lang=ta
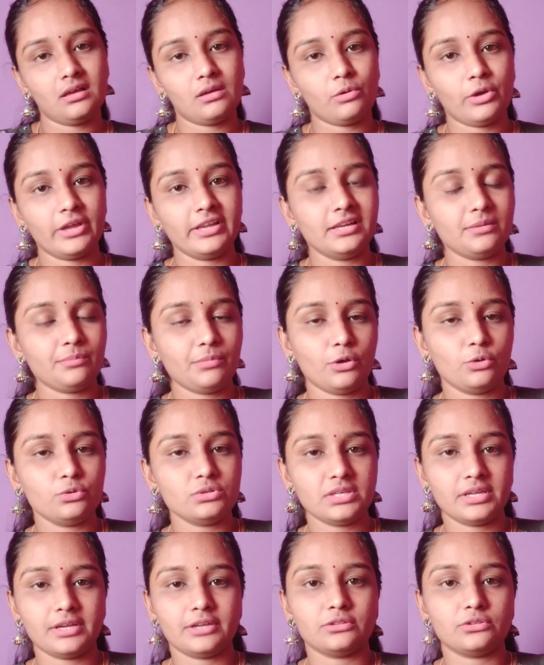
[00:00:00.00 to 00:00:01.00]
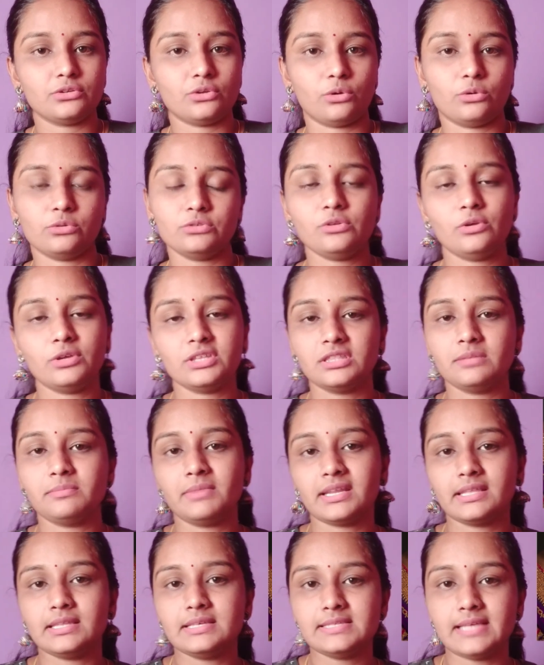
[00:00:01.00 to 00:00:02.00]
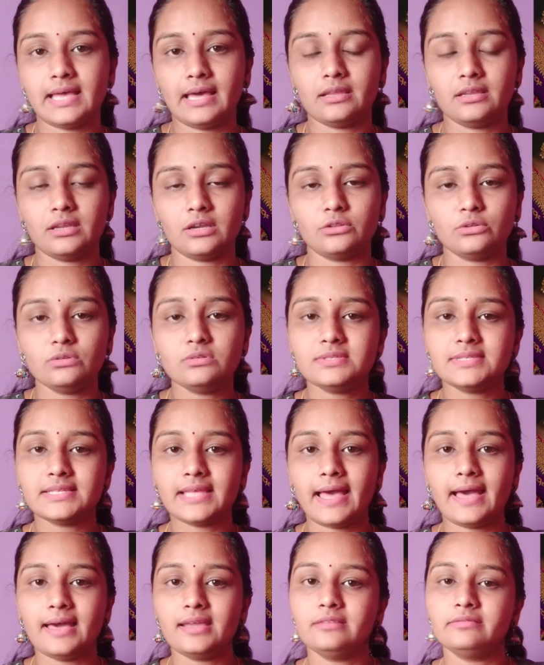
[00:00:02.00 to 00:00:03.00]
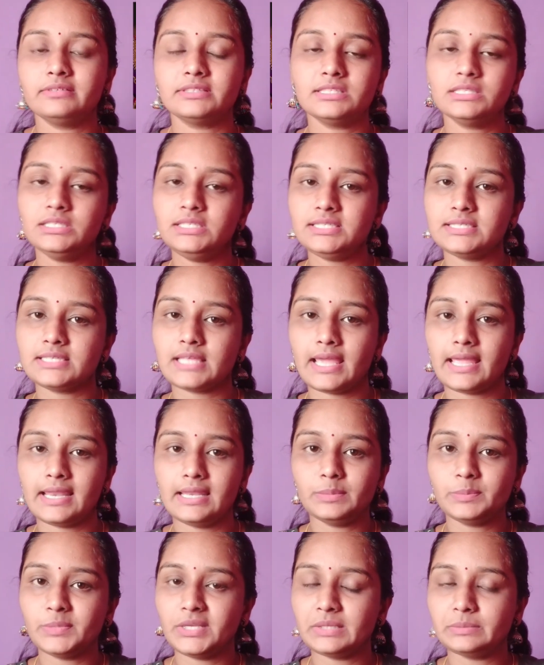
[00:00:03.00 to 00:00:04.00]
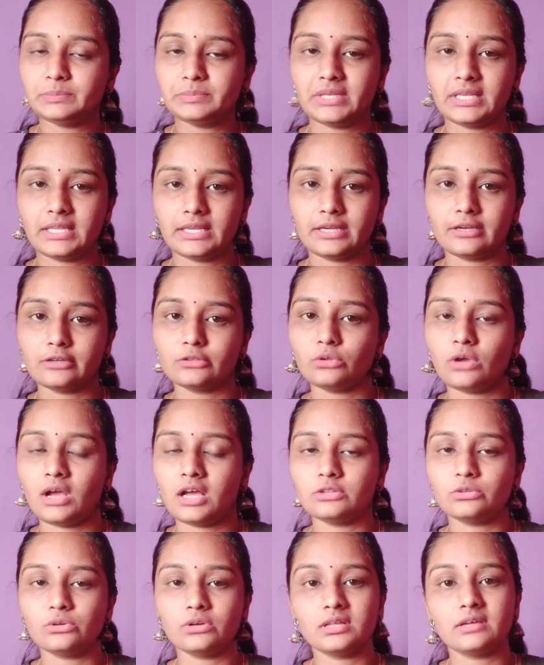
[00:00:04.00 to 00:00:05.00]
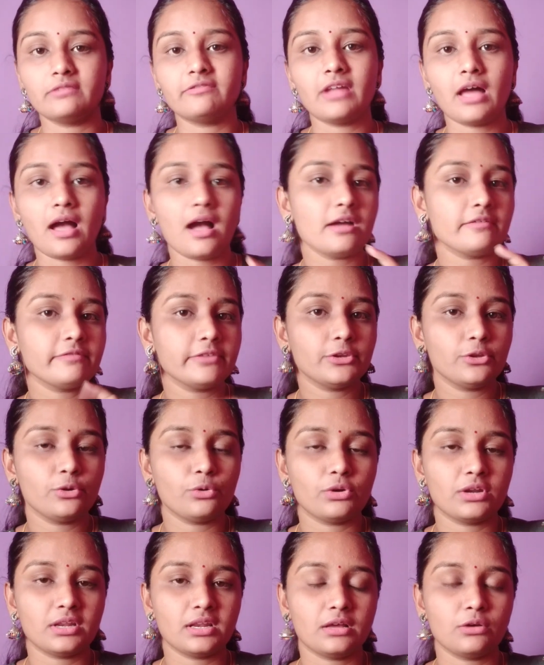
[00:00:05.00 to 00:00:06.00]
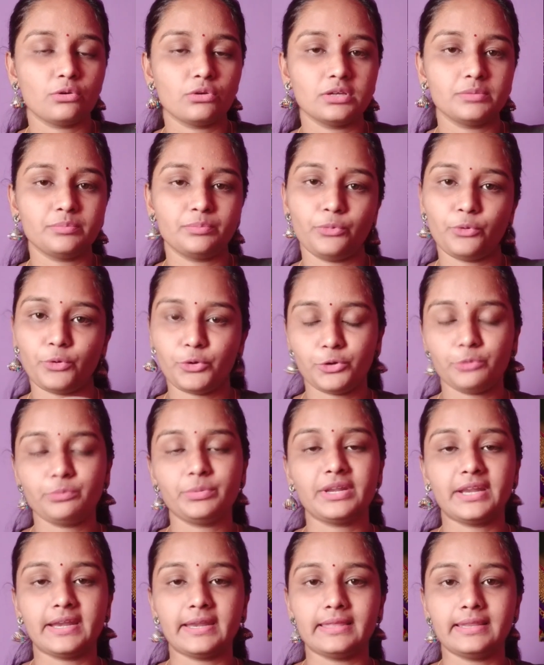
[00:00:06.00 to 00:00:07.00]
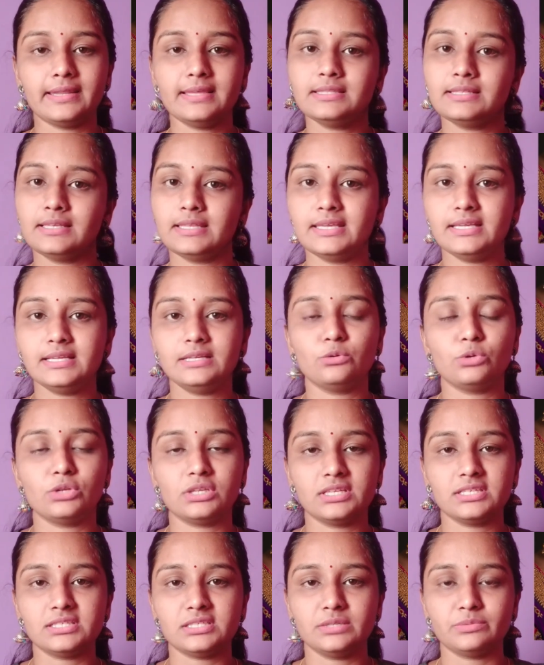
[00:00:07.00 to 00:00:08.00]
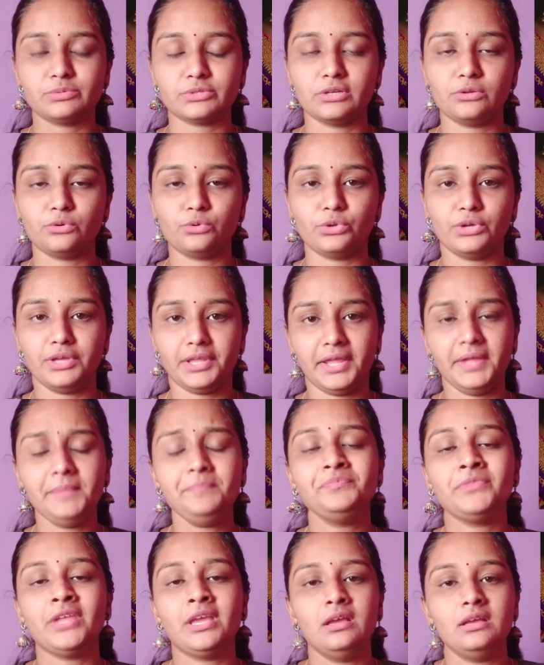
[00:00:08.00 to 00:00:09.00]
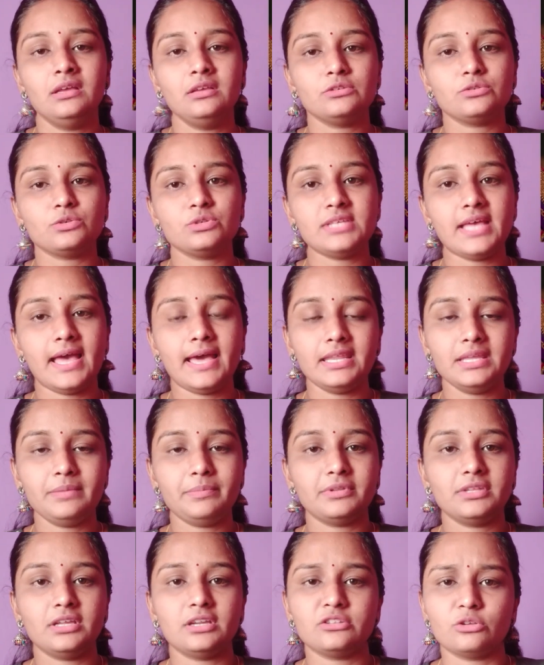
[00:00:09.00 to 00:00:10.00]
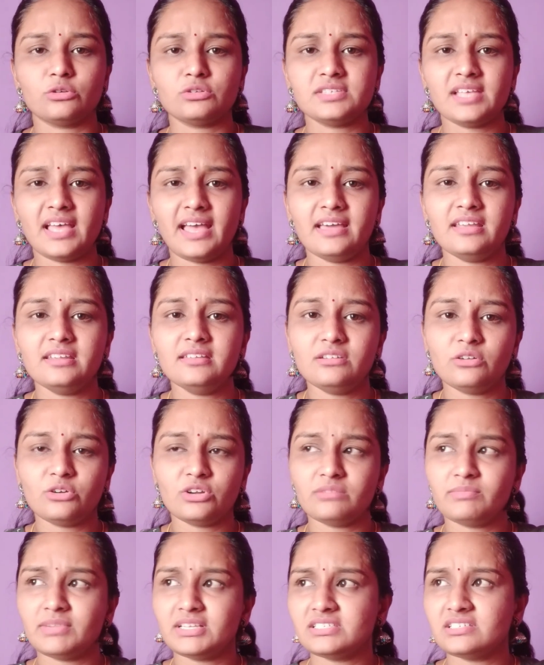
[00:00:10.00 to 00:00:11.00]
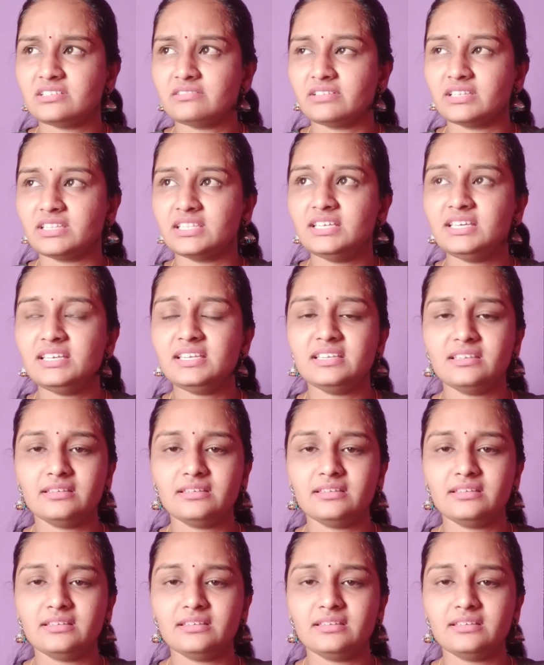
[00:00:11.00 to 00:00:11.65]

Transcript: வயலட் பிளவுஸே எடுத்துட்டோம் ஸோ இந்த மாதிரி தான் சாரீ எடுத்தோம் சாரி வந்து சேலம் இளம் இளம்பிள்ளையில் எடுத்தோம் அதோட விளாக் வீடியோ கூட நான் உங்களுக்கு போட்டிருப்பேன் நினைக்கிறேன் அது லிங்க் உங்களுக்கு டிஸ்கிரிப்ஷன்ல கொடுப்பேன் கொடுக்குறேன் ஸோ சாரி இப்படி தான் இருக்கும் சாரியோட பட்ஜெட் வந்து